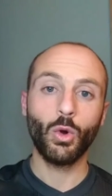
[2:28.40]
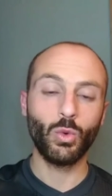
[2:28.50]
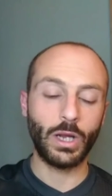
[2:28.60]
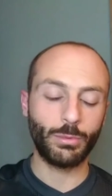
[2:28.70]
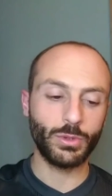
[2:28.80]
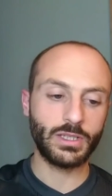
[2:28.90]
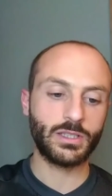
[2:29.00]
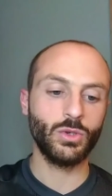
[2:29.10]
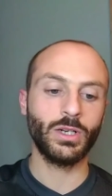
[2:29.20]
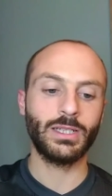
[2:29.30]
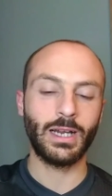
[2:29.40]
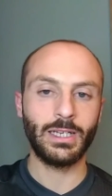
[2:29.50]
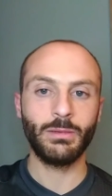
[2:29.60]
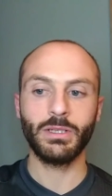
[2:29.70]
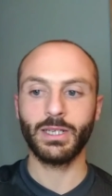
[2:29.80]
una punizione dal
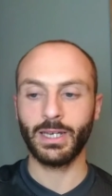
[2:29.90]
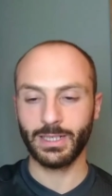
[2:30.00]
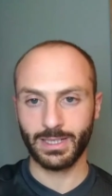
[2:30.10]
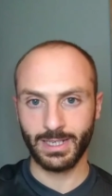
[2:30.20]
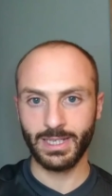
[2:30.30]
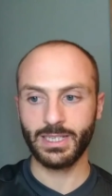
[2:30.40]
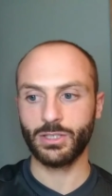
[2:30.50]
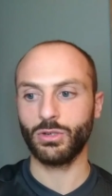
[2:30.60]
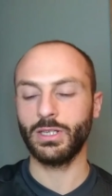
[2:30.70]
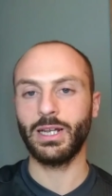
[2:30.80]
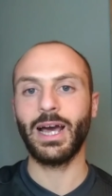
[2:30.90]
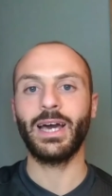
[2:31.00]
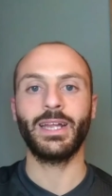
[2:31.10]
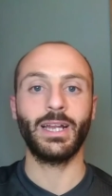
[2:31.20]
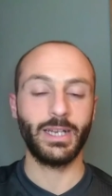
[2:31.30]
limite sinistro
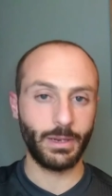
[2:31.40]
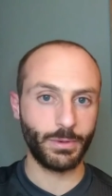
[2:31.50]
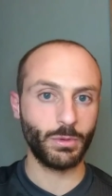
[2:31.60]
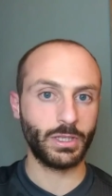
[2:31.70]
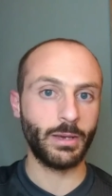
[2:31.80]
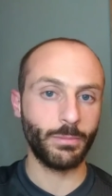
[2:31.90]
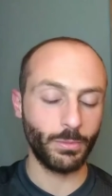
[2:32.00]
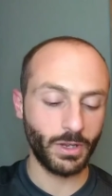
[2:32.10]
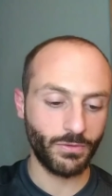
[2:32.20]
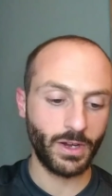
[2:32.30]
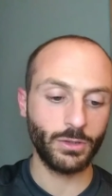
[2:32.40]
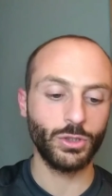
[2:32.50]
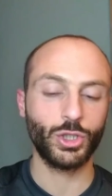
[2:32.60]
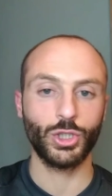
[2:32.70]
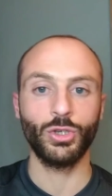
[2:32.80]
dell'area nel primo tempo per fallo
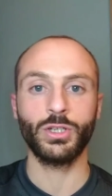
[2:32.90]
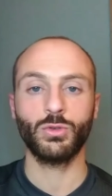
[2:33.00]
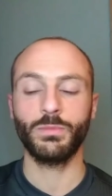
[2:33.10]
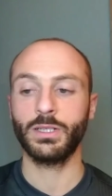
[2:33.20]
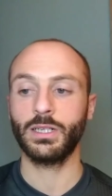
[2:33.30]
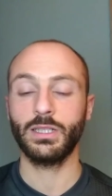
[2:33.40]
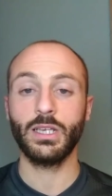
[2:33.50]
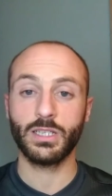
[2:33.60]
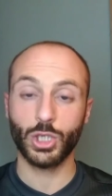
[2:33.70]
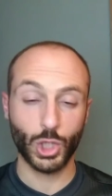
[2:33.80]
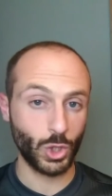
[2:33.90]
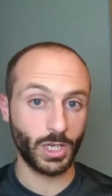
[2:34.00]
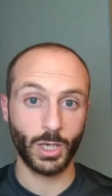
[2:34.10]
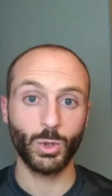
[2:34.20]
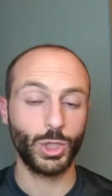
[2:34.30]
di Schöne su Bernardeschi.
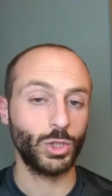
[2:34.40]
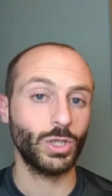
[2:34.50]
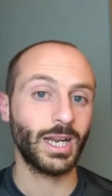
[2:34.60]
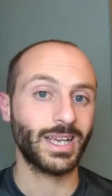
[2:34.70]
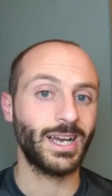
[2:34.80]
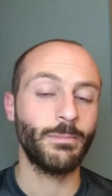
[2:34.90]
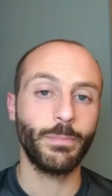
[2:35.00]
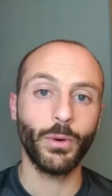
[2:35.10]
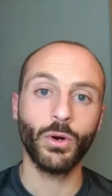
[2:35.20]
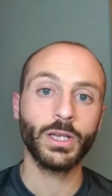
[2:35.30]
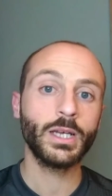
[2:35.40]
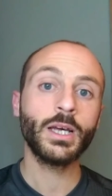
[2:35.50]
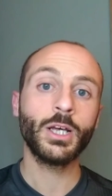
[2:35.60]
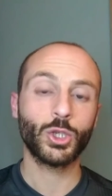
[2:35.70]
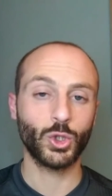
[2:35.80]
Schöne che è uscito dal campo
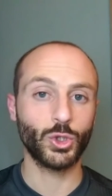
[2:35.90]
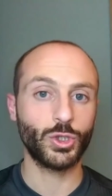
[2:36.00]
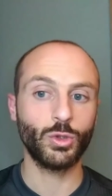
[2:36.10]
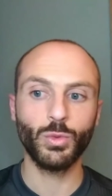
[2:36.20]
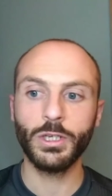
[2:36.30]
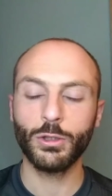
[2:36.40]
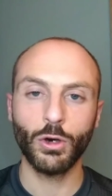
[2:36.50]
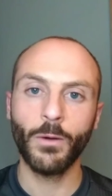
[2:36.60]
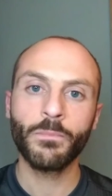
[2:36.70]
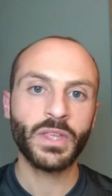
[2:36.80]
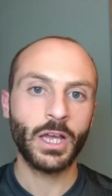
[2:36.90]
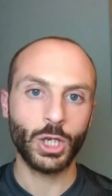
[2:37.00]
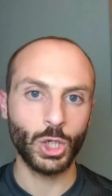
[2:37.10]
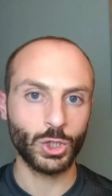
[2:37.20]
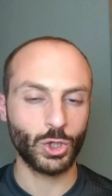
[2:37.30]
sostituito,
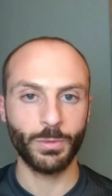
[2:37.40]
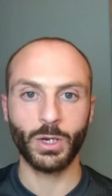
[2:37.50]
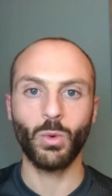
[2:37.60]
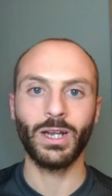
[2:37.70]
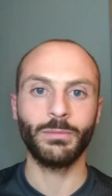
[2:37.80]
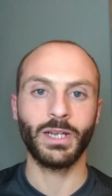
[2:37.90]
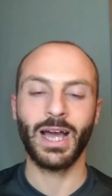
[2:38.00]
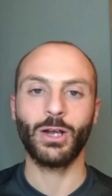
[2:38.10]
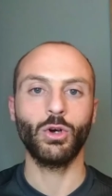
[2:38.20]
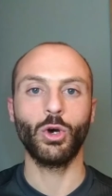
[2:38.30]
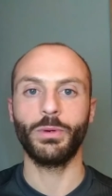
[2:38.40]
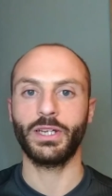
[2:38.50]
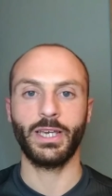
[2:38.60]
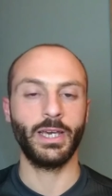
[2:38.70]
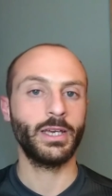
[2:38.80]
non so per quale miracolo,
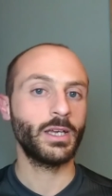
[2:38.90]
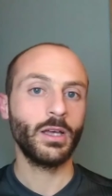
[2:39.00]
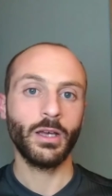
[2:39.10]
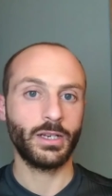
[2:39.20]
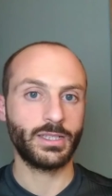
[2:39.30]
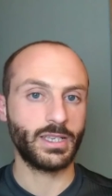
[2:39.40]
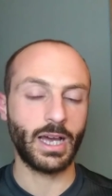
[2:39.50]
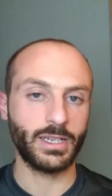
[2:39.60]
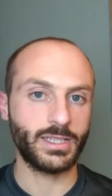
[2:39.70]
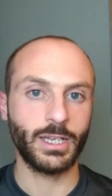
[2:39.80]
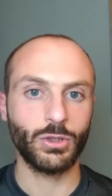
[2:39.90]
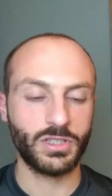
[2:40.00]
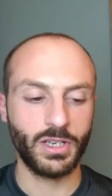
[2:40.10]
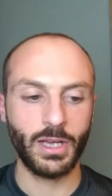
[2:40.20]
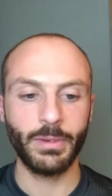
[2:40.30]
perché rischi- ha rischiato
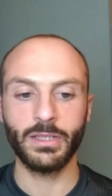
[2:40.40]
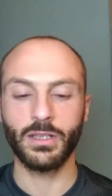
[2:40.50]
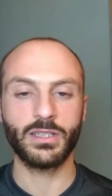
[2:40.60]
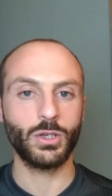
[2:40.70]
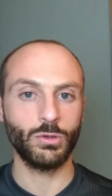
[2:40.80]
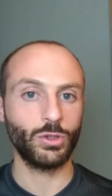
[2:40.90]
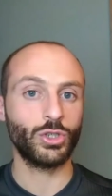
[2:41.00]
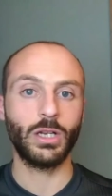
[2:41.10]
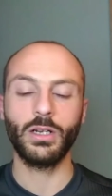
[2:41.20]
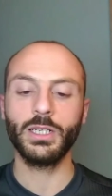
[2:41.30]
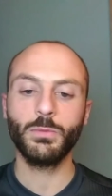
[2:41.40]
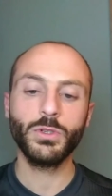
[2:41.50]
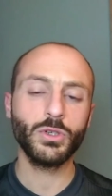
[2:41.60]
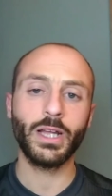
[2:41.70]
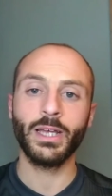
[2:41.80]
seriamente il secondo giallo e
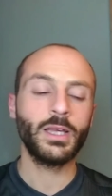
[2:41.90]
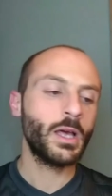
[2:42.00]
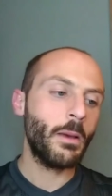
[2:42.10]
l'espulsione,